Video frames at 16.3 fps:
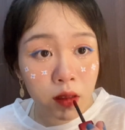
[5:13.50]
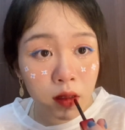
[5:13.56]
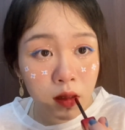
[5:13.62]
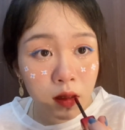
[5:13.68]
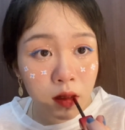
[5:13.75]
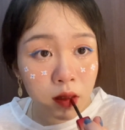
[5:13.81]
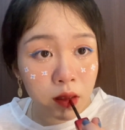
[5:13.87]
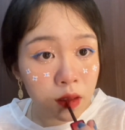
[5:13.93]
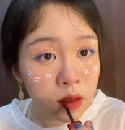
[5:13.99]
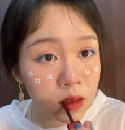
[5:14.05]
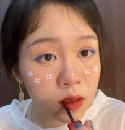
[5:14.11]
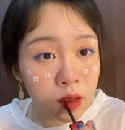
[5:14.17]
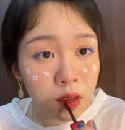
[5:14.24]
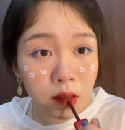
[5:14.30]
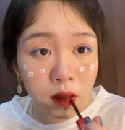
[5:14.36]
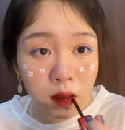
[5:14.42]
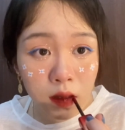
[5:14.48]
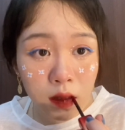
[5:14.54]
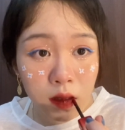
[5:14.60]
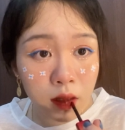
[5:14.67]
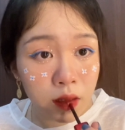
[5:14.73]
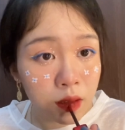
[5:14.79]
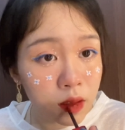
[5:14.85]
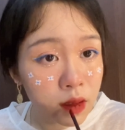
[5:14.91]
mini này Để cho tóc của
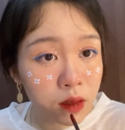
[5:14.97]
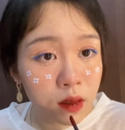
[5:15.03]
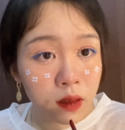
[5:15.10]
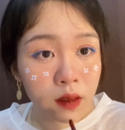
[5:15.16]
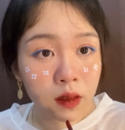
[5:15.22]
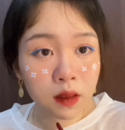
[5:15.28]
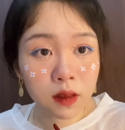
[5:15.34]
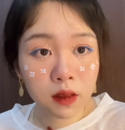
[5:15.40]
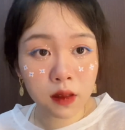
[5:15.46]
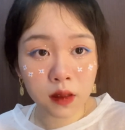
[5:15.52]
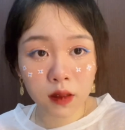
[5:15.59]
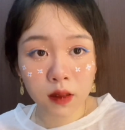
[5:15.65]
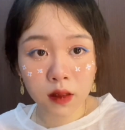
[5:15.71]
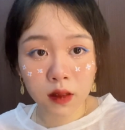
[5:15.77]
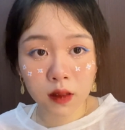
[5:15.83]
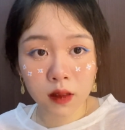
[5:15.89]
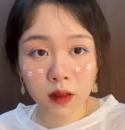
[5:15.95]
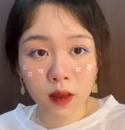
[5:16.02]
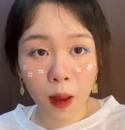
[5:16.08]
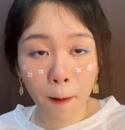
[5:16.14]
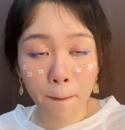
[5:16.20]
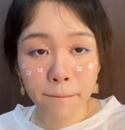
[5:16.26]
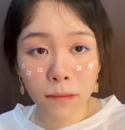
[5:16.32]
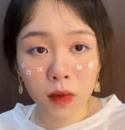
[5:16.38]
mình được thẳng ra Với
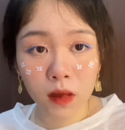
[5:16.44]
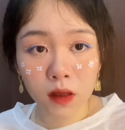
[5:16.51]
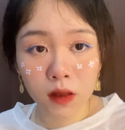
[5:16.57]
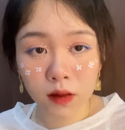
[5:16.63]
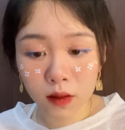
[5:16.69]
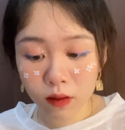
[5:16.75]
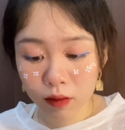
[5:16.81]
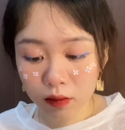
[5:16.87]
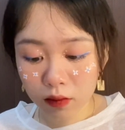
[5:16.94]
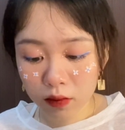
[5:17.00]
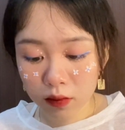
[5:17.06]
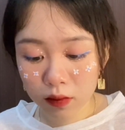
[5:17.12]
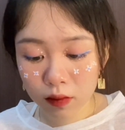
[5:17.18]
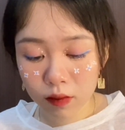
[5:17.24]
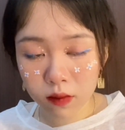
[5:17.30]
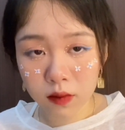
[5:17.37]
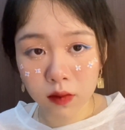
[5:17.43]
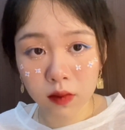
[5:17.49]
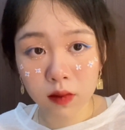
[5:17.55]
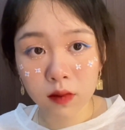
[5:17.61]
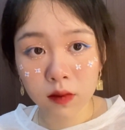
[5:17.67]
cả là mình dặm lại một chút son